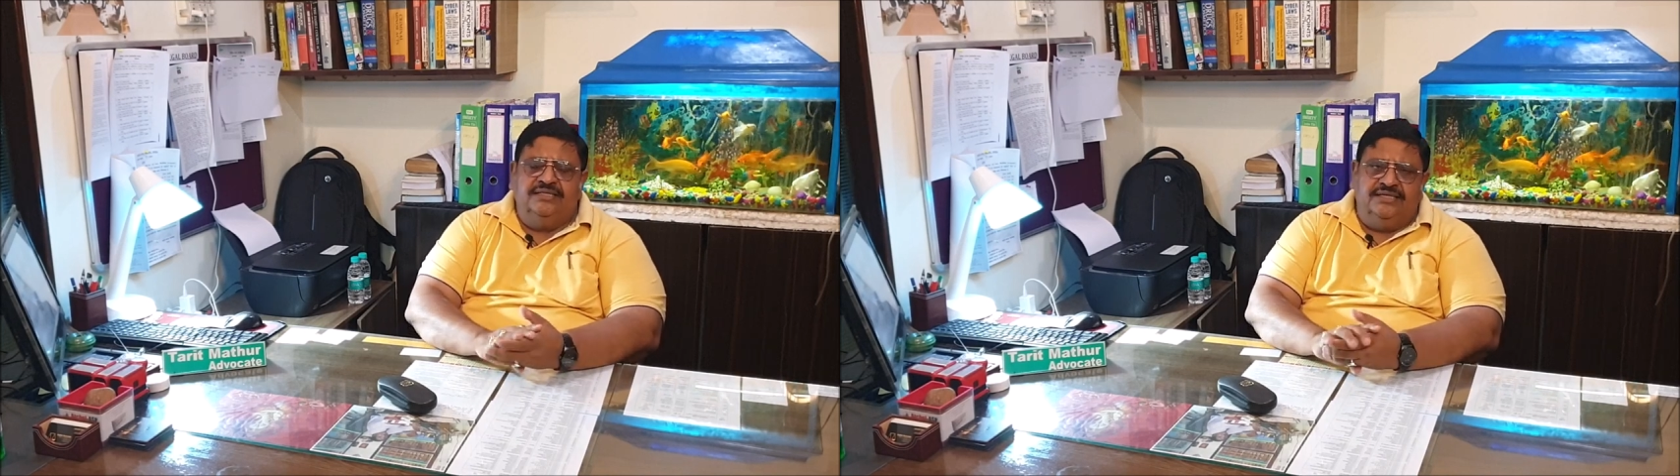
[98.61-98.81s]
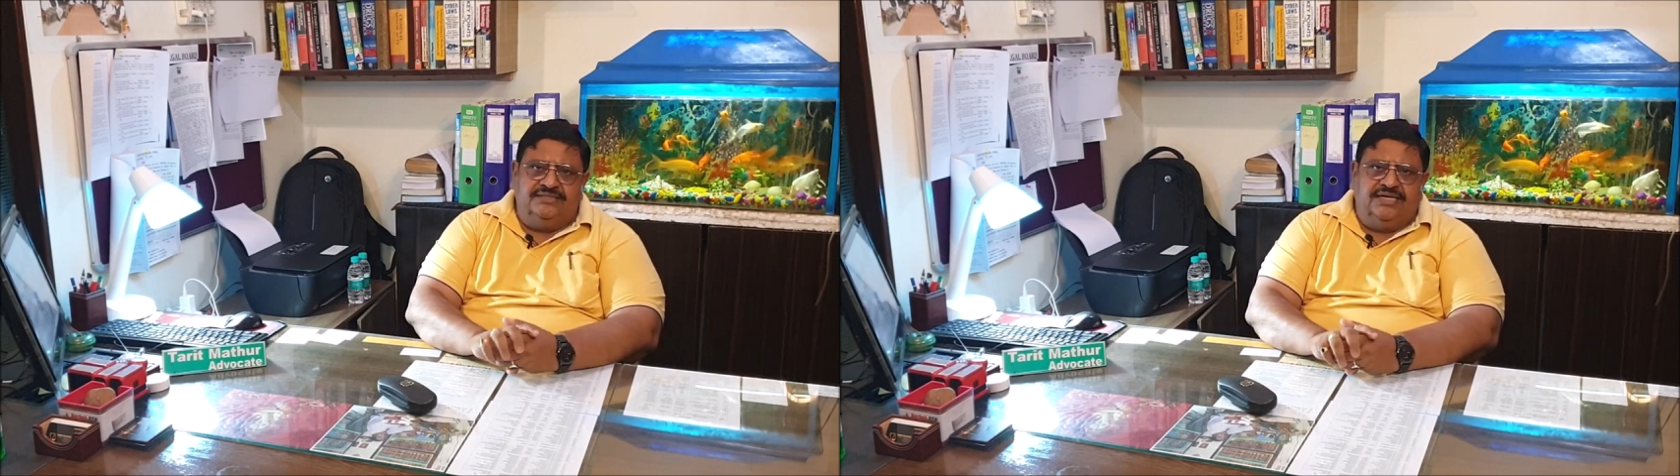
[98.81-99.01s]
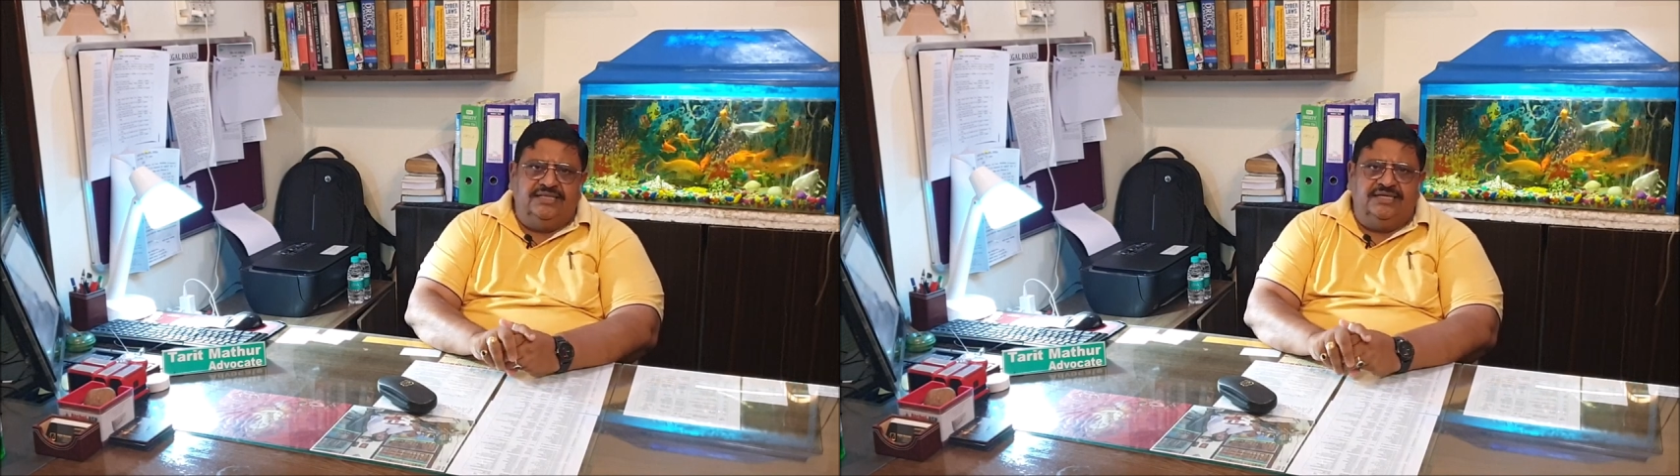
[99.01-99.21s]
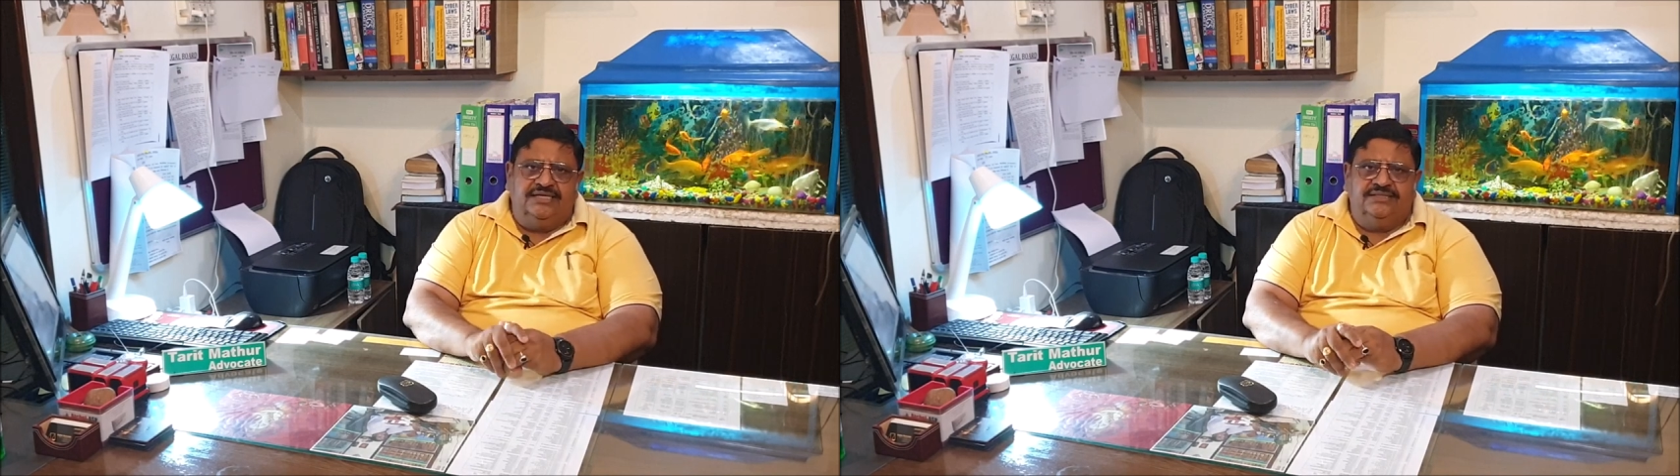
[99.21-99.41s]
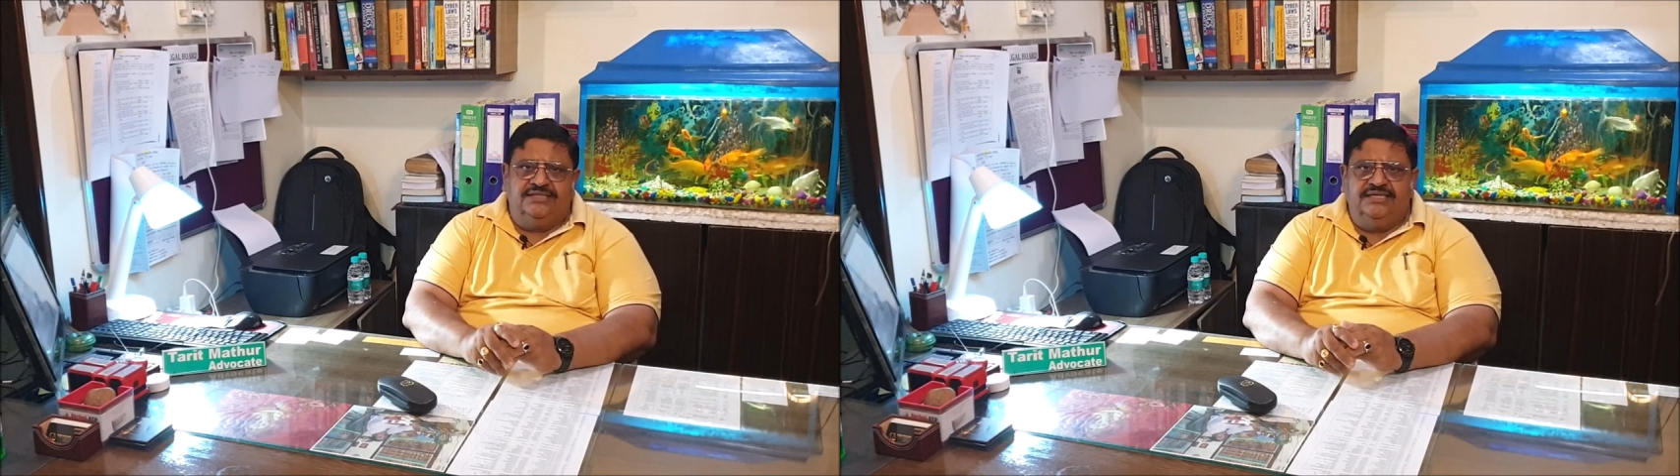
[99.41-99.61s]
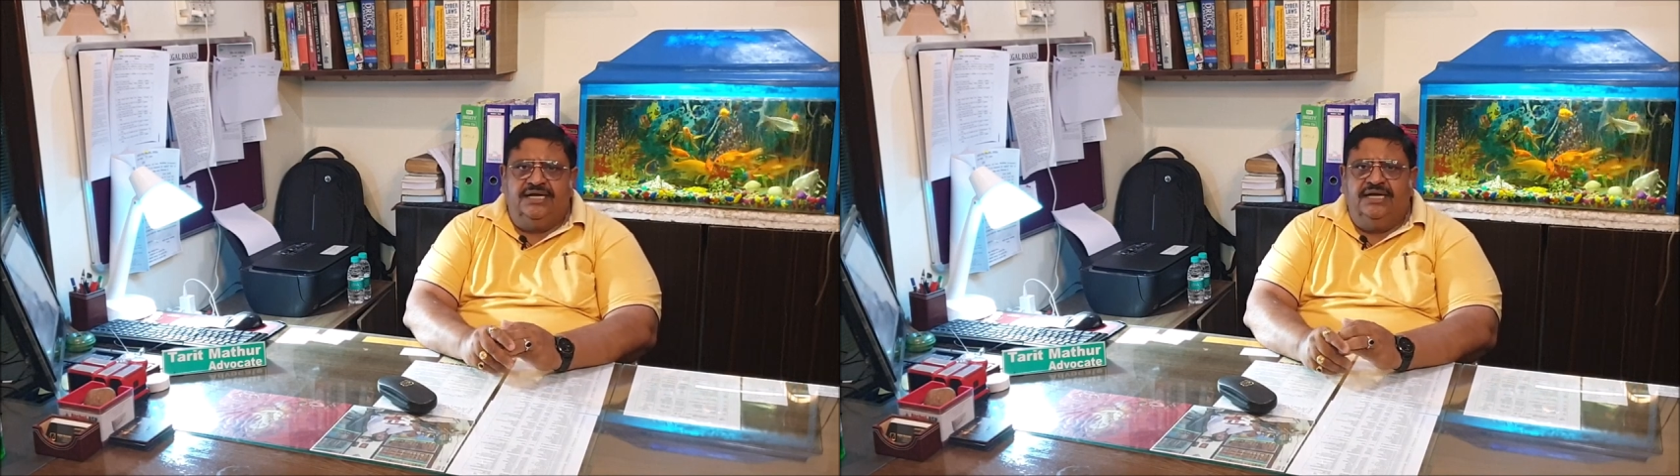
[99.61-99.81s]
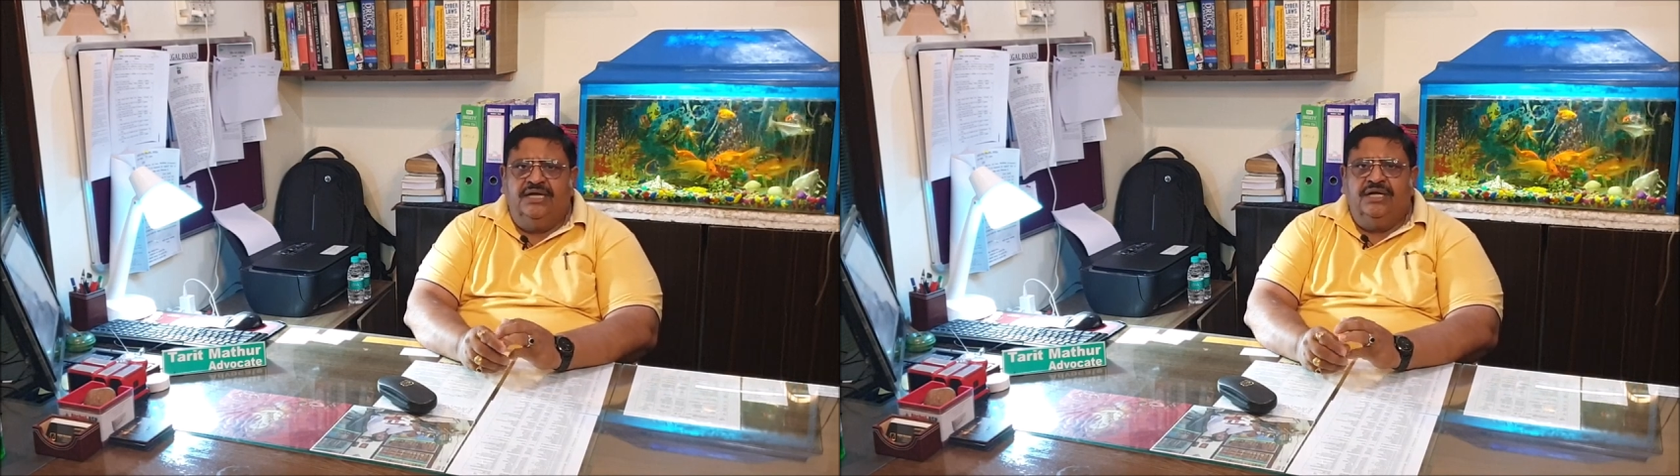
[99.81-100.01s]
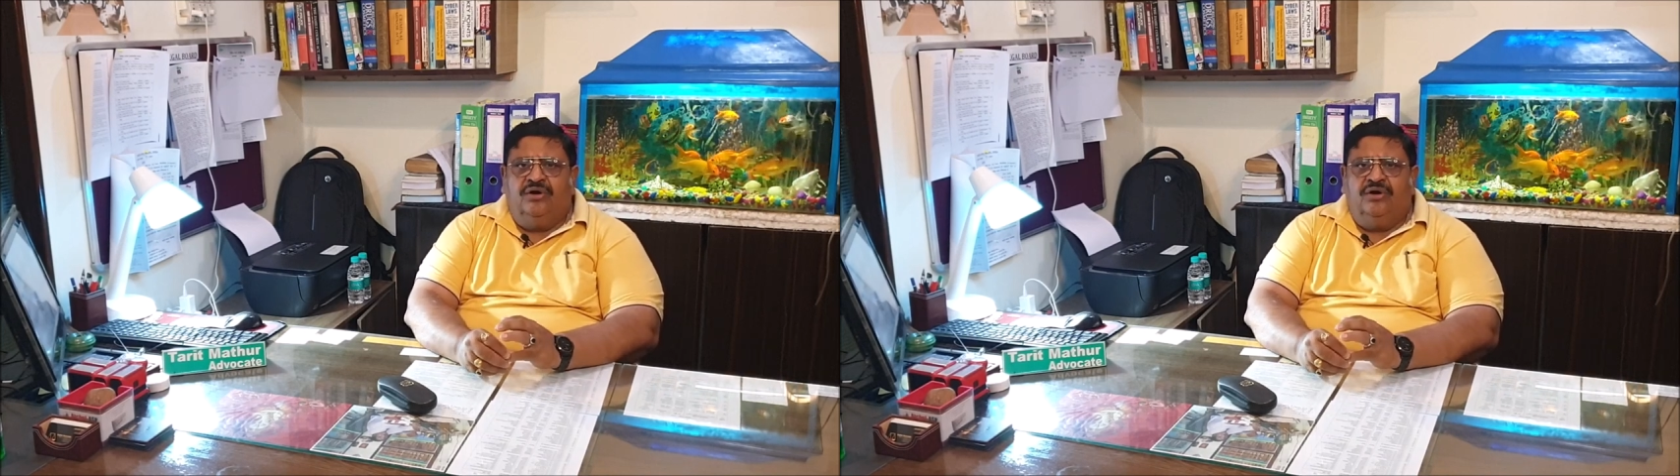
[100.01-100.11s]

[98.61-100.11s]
दस साल तक की सज़ा